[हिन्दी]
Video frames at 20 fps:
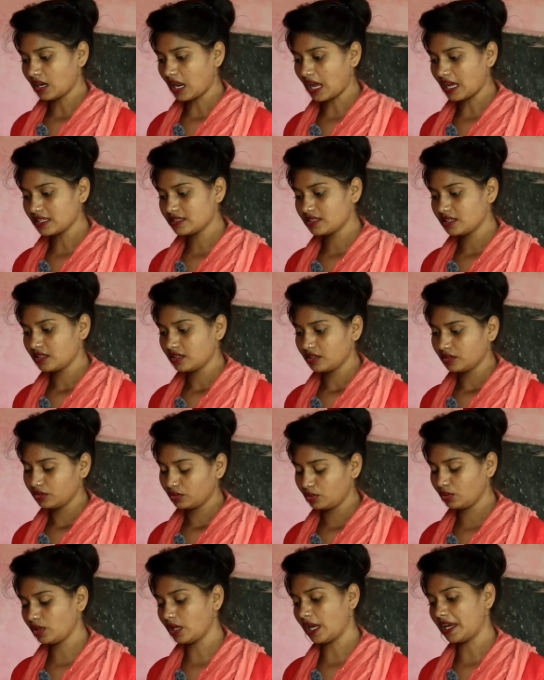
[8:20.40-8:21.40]
राज
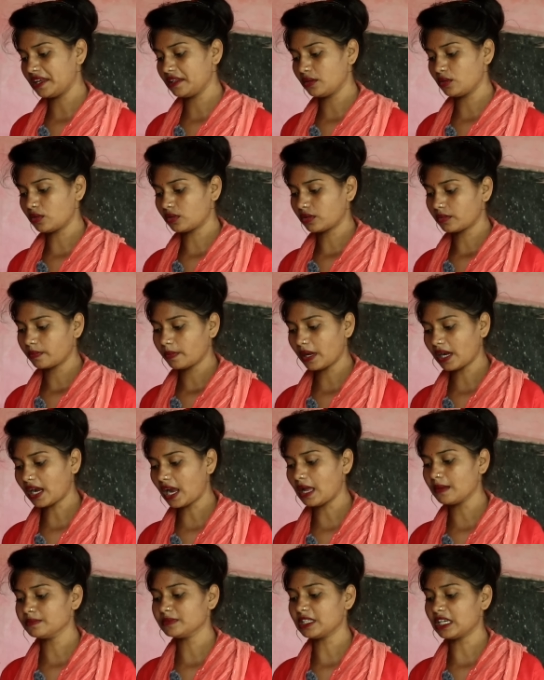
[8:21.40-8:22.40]
तू यहीं रुक मैं
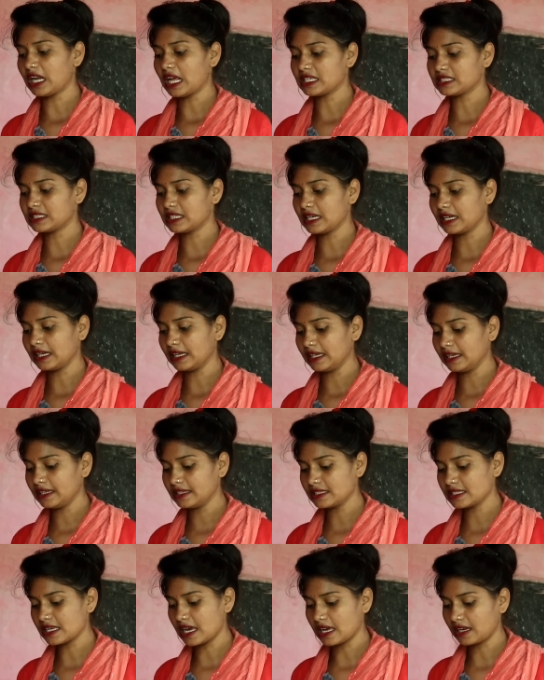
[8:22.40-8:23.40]
काम तलाशने के
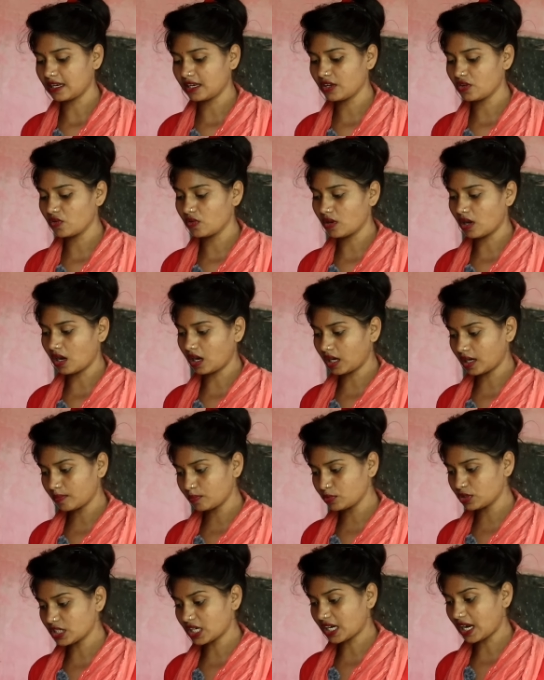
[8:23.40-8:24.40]
लिए जा रही हूँ अगर
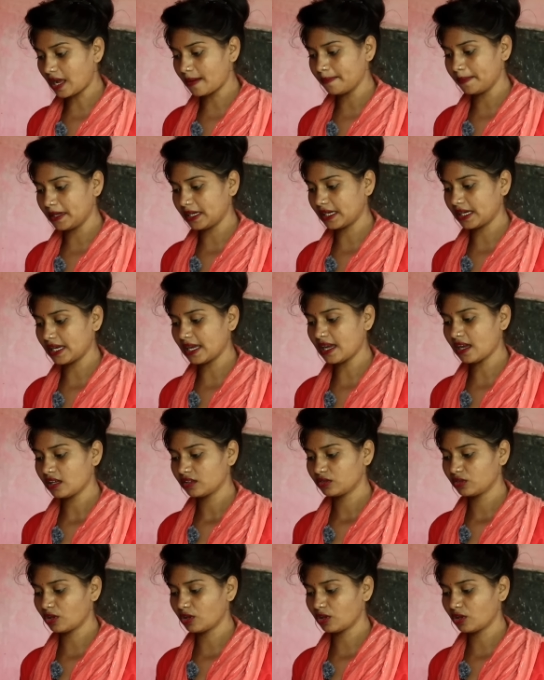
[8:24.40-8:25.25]
मुझे काम मिल गया